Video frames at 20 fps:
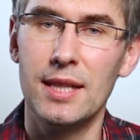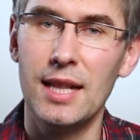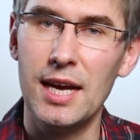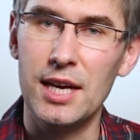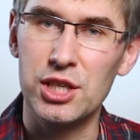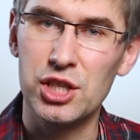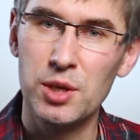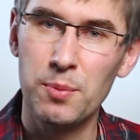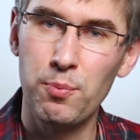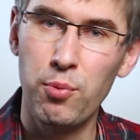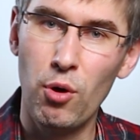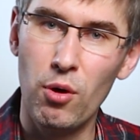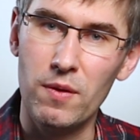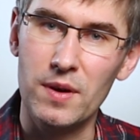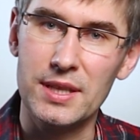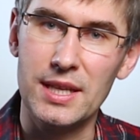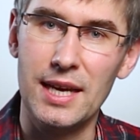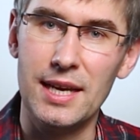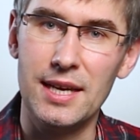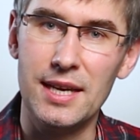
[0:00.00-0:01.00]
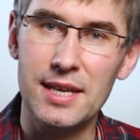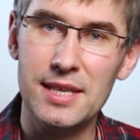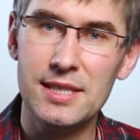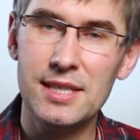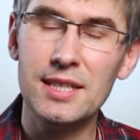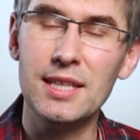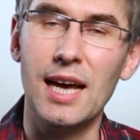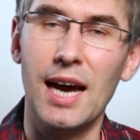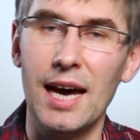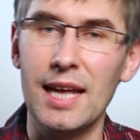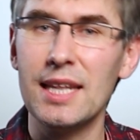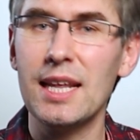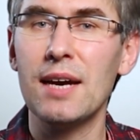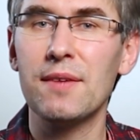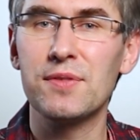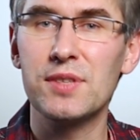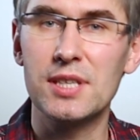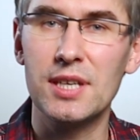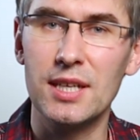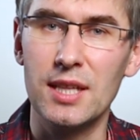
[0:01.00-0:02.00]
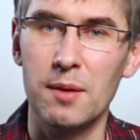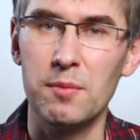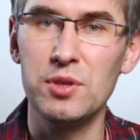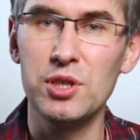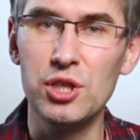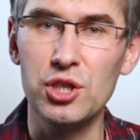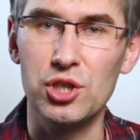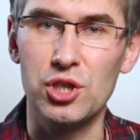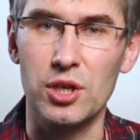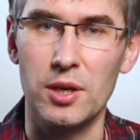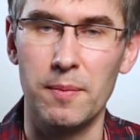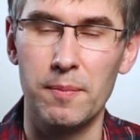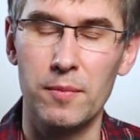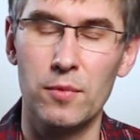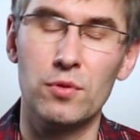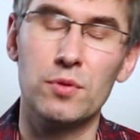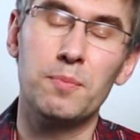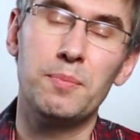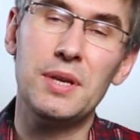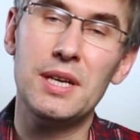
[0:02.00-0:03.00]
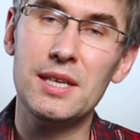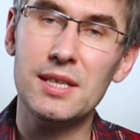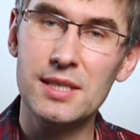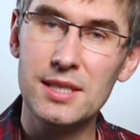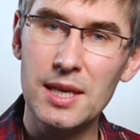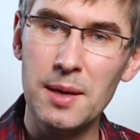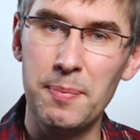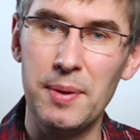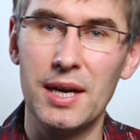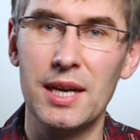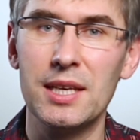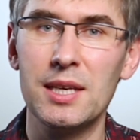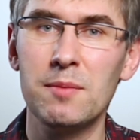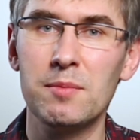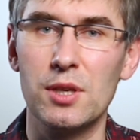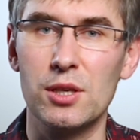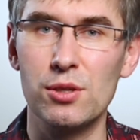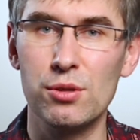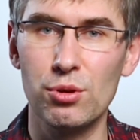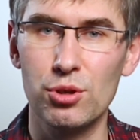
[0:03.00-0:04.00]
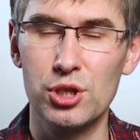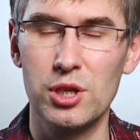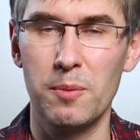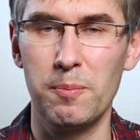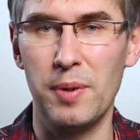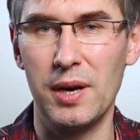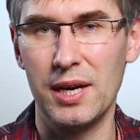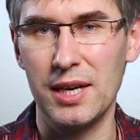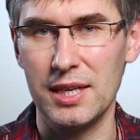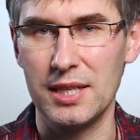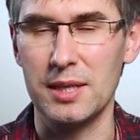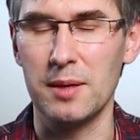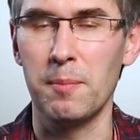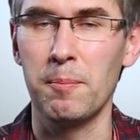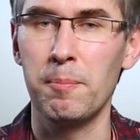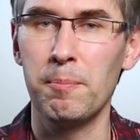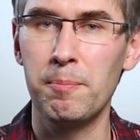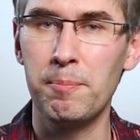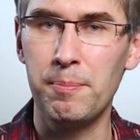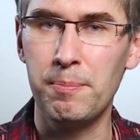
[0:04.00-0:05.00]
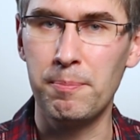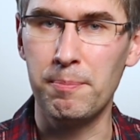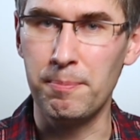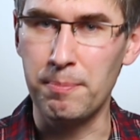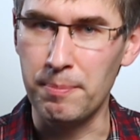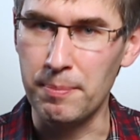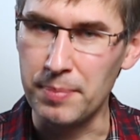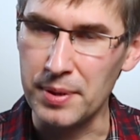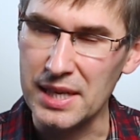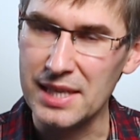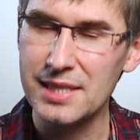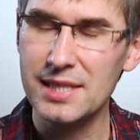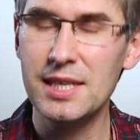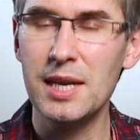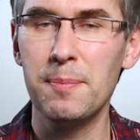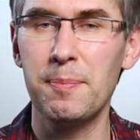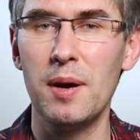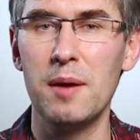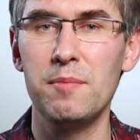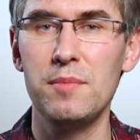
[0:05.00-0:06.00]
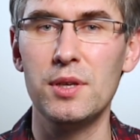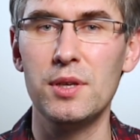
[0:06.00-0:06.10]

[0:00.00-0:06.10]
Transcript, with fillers: для шипованной резины, она в целом ниже. Вот при езде по каким-то сложным покрытиям, при езде по